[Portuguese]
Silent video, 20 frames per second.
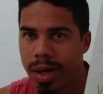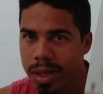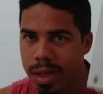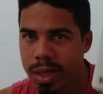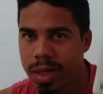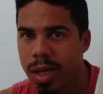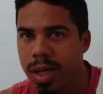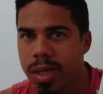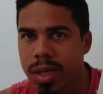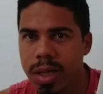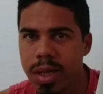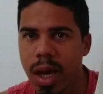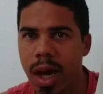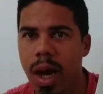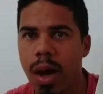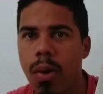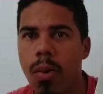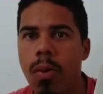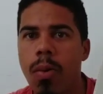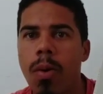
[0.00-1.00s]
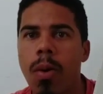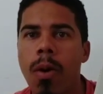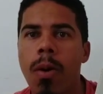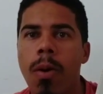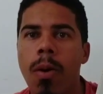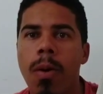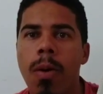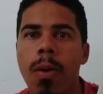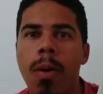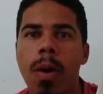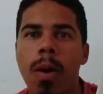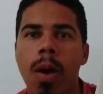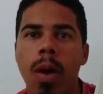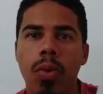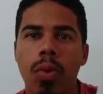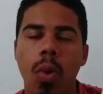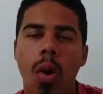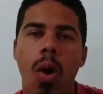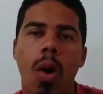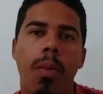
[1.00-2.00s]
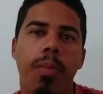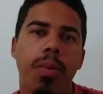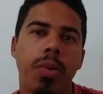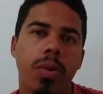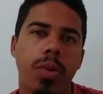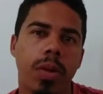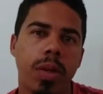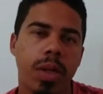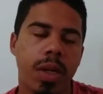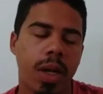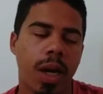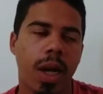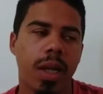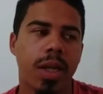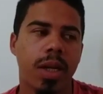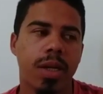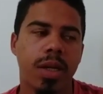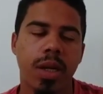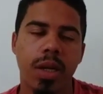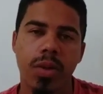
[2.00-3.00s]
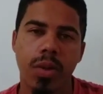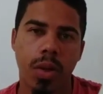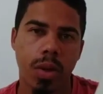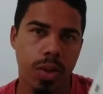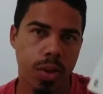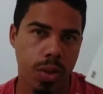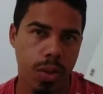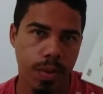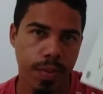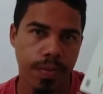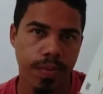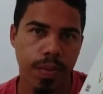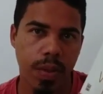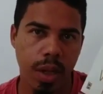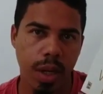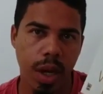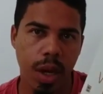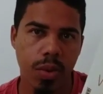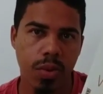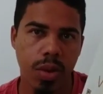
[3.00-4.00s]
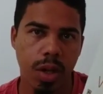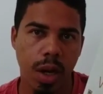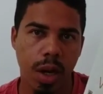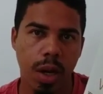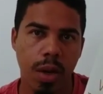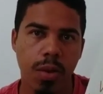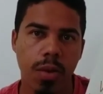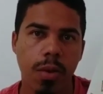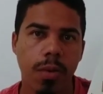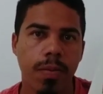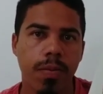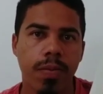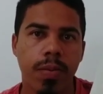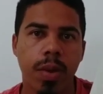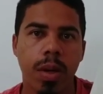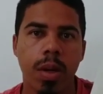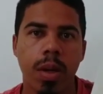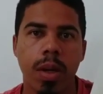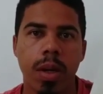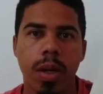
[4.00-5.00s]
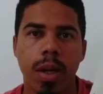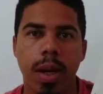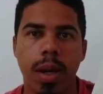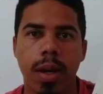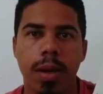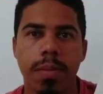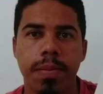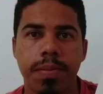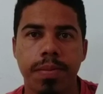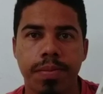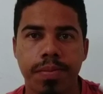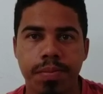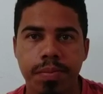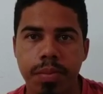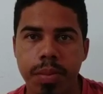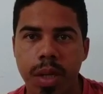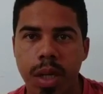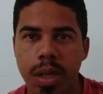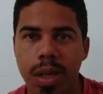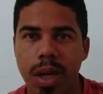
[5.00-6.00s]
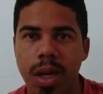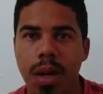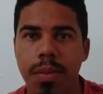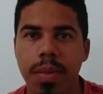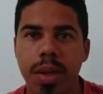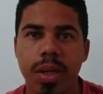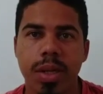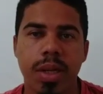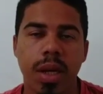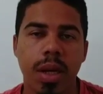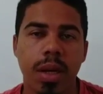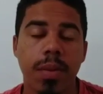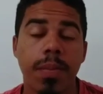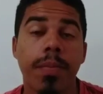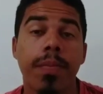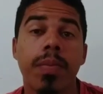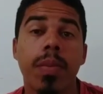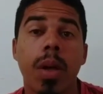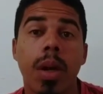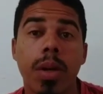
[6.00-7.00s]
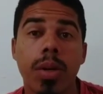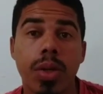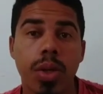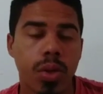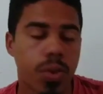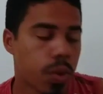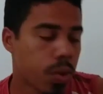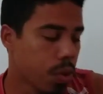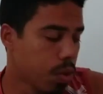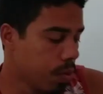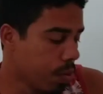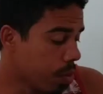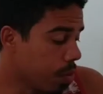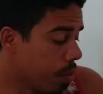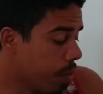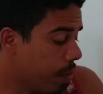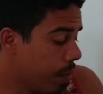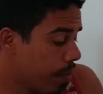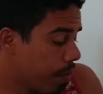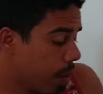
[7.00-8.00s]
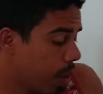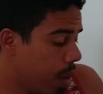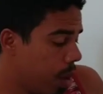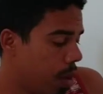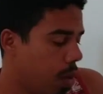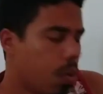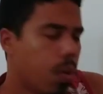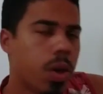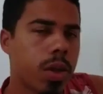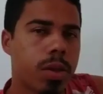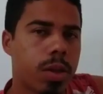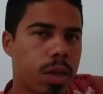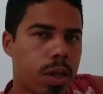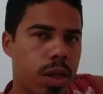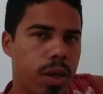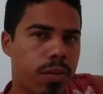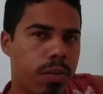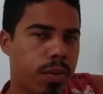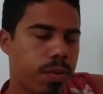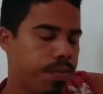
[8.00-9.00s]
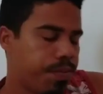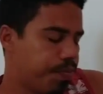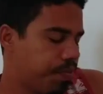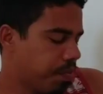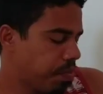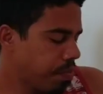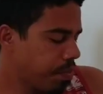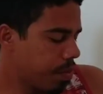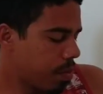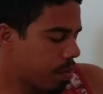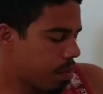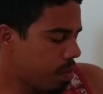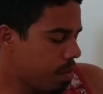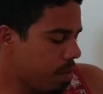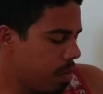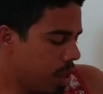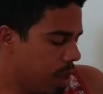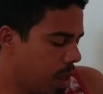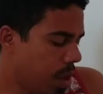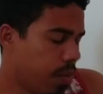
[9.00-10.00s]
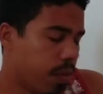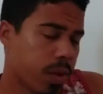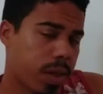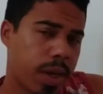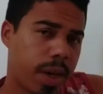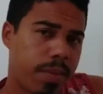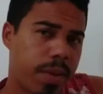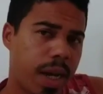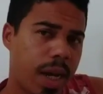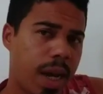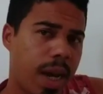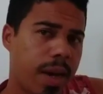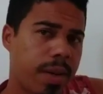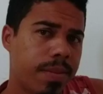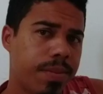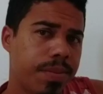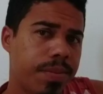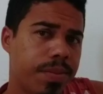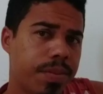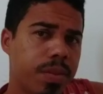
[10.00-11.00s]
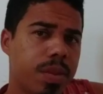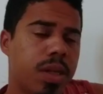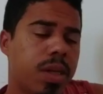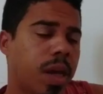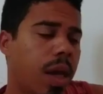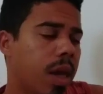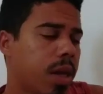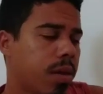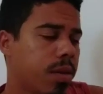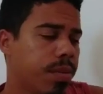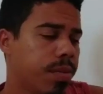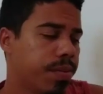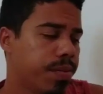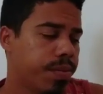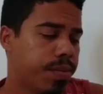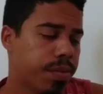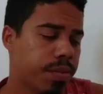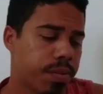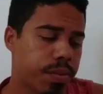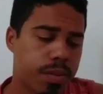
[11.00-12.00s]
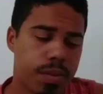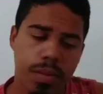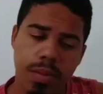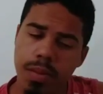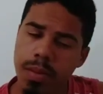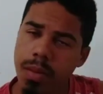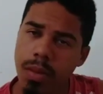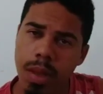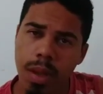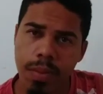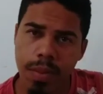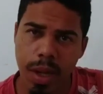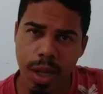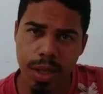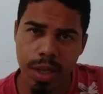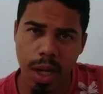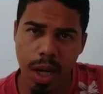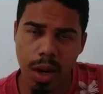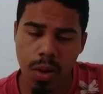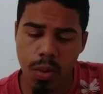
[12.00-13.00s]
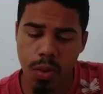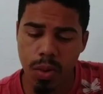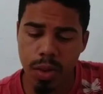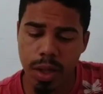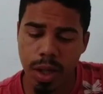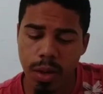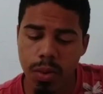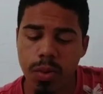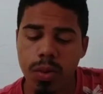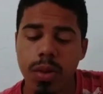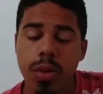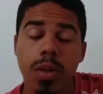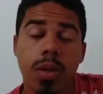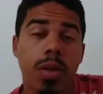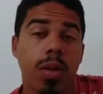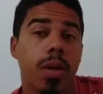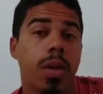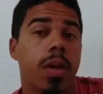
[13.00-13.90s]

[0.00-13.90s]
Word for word: essencial no ópio de cada dia nosso, que é o trigo, né? Que está na mesa aí de todo mundo. O outro livro que eu vou trabalhar, certo? para gerar o conteúdo